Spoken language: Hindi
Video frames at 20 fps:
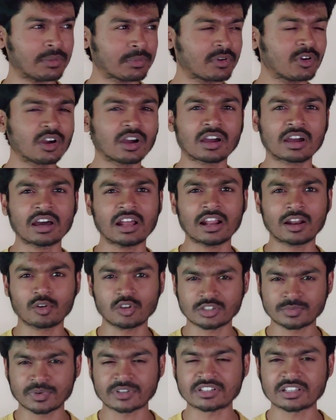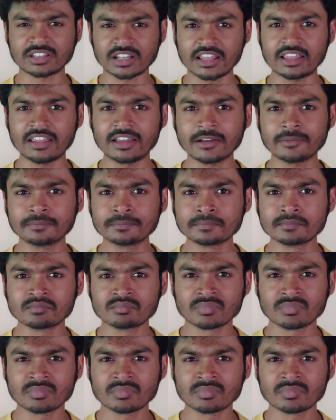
आपको अगर कलर ओ पसंद नहीं है